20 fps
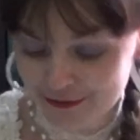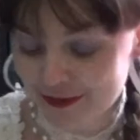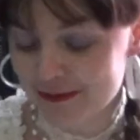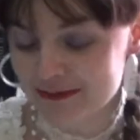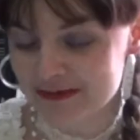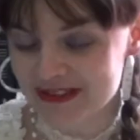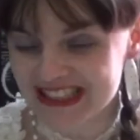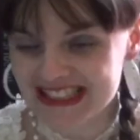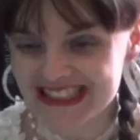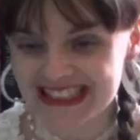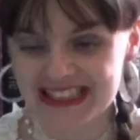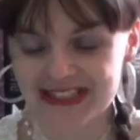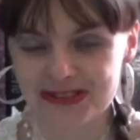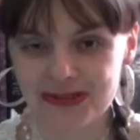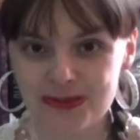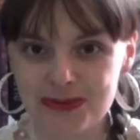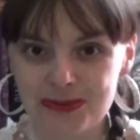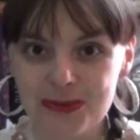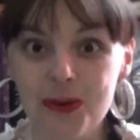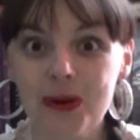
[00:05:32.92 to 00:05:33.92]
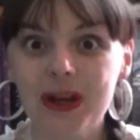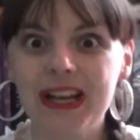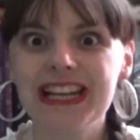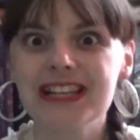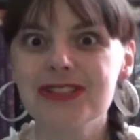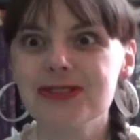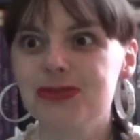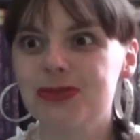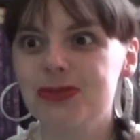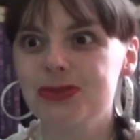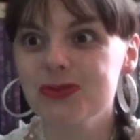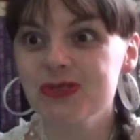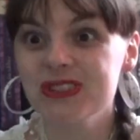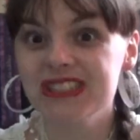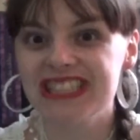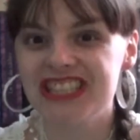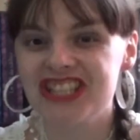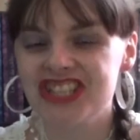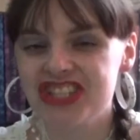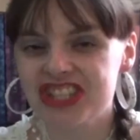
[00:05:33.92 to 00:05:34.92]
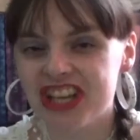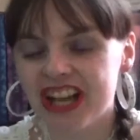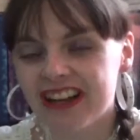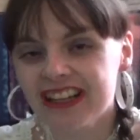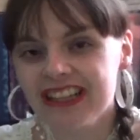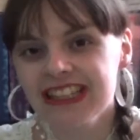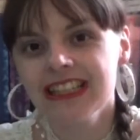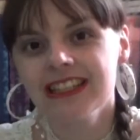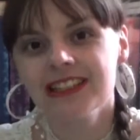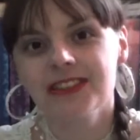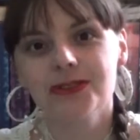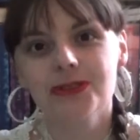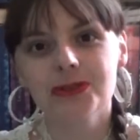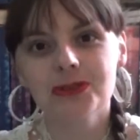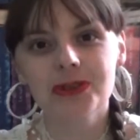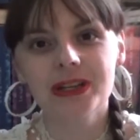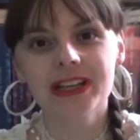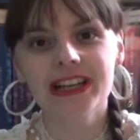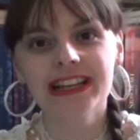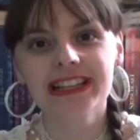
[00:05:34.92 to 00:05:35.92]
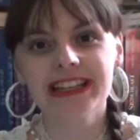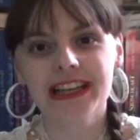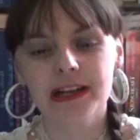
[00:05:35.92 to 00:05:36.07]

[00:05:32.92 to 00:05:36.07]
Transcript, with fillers: famille, ses enfants et surtout ses chats. Donc voilà, il